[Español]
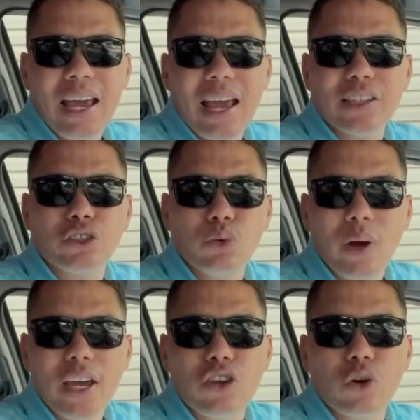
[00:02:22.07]
es
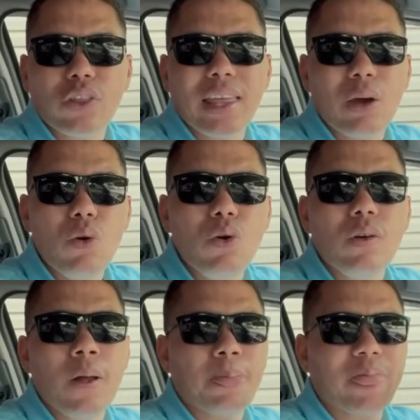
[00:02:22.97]
dueño de
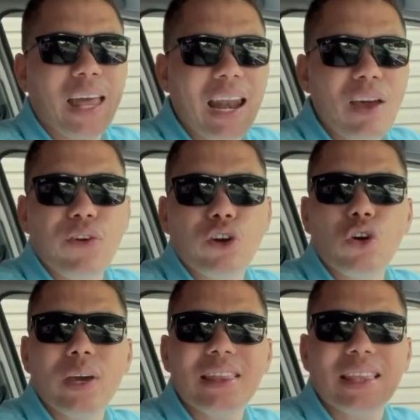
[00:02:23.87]
un
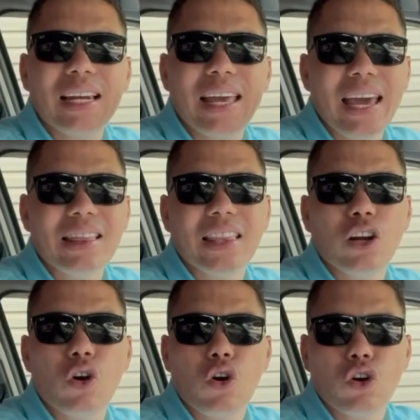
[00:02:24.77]
teléfono inteligente,
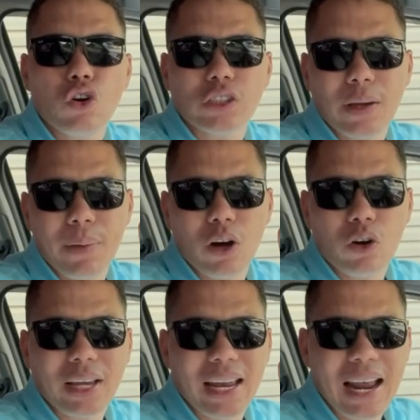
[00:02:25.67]
lo conoce
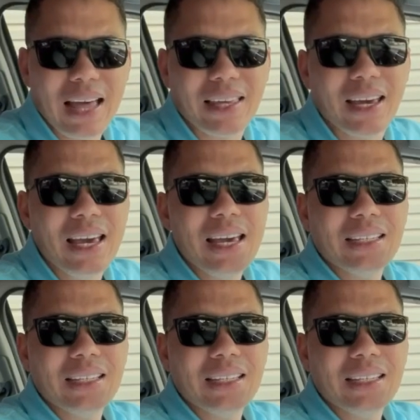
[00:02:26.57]
mejor que nadie,